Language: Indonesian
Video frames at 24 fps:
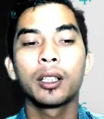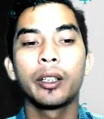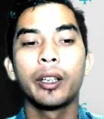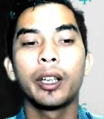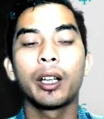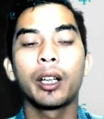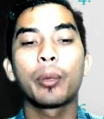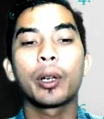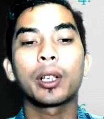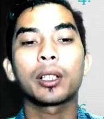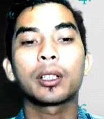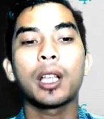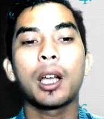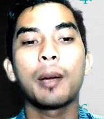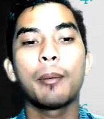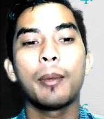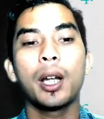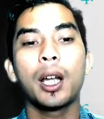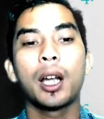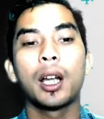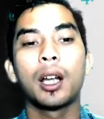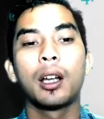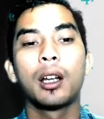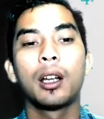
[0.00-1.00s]
Yang
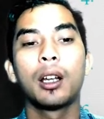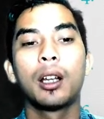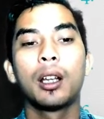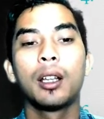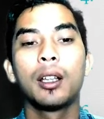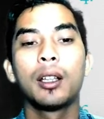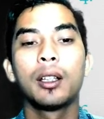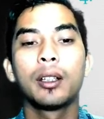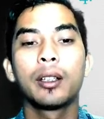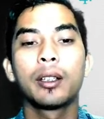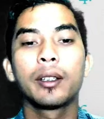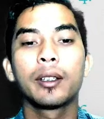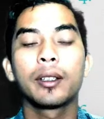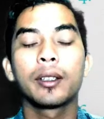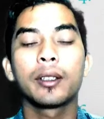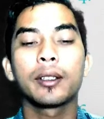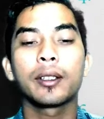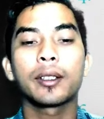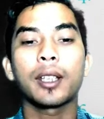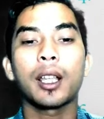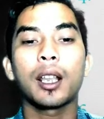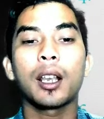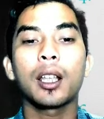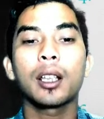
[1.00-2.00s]
pertama,
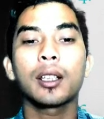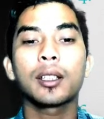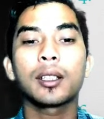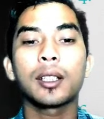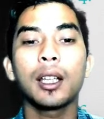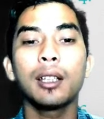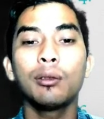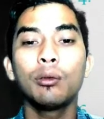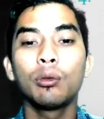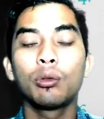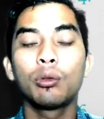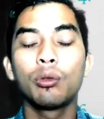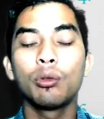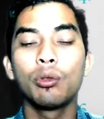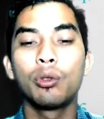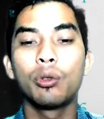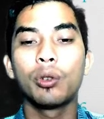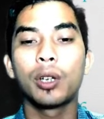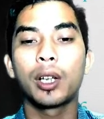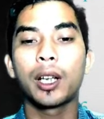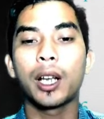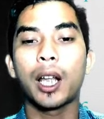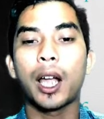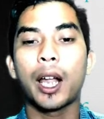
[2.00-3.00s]
salah satu
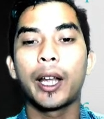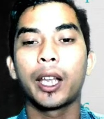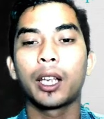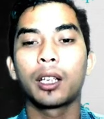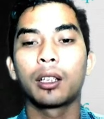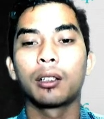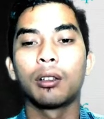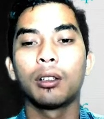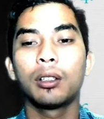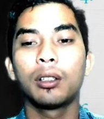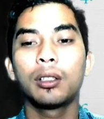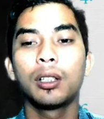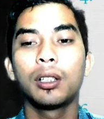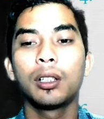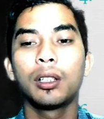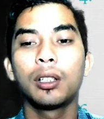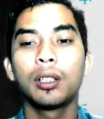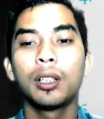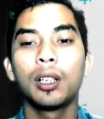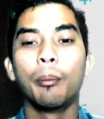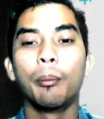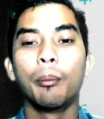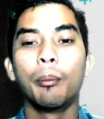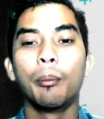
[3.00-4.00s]
tujuan anekdot
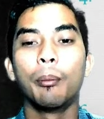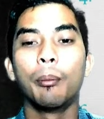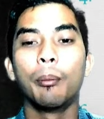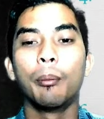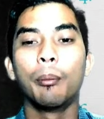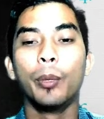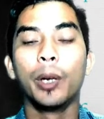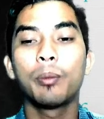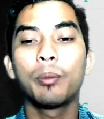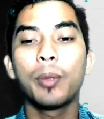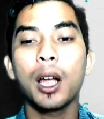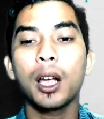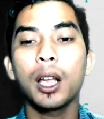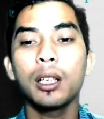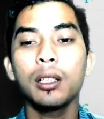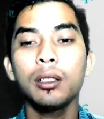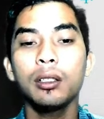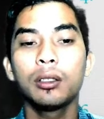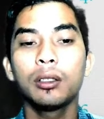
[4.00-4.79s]
merupakan